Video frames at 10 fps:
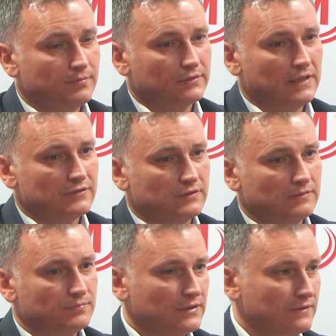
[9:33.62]

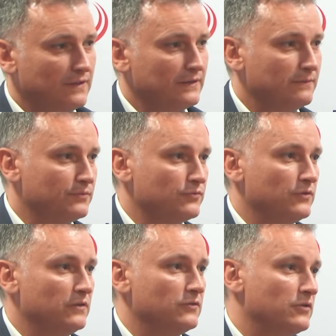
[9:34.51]
podaży przerywane
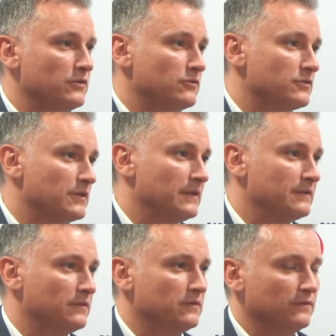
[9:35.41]
później
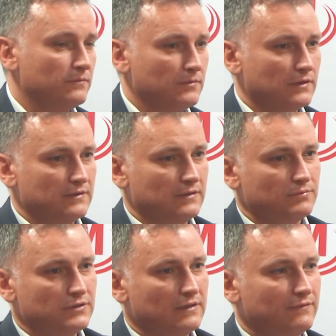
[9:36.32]
10-14 dniowym
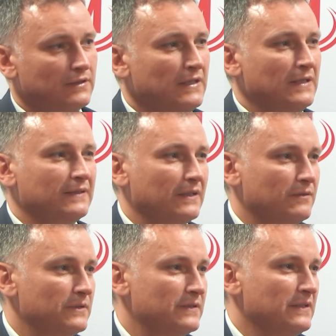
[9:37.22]
okresem przerwy.
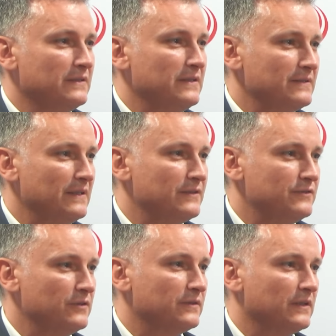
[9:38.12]
Natomiast
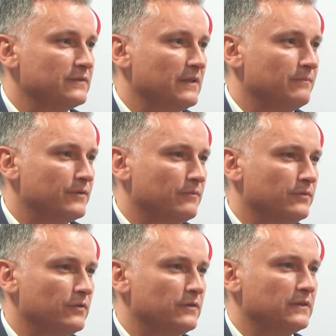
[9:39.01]
niezależnie od tego sam
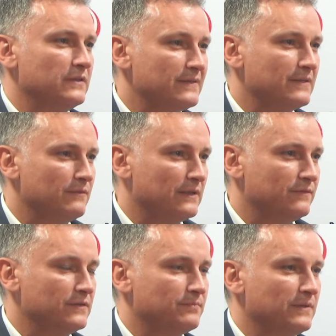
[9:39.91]
probiotyk nie
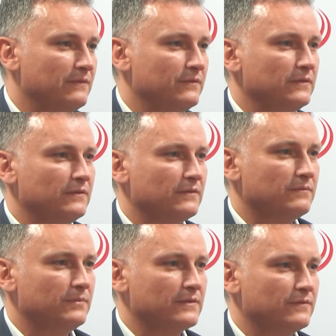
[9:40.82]
załatwi sprawy.
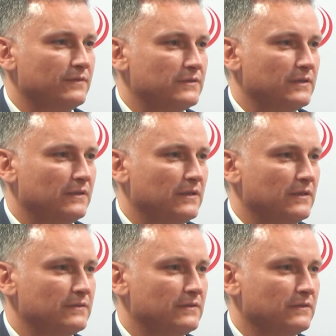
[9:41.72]
Bardzo ważna
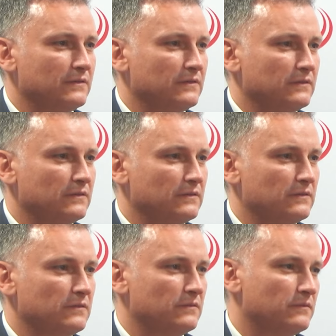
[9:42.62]
jest
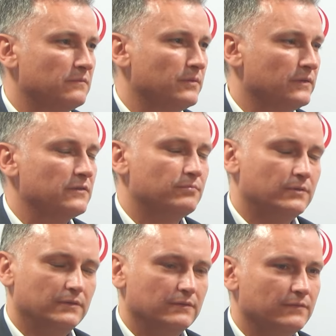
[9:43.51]
y, podaż
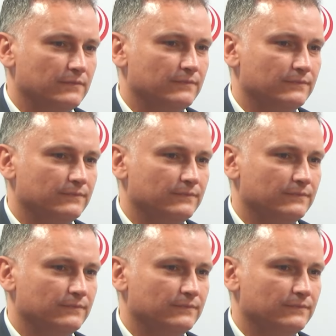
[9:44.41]
płynów.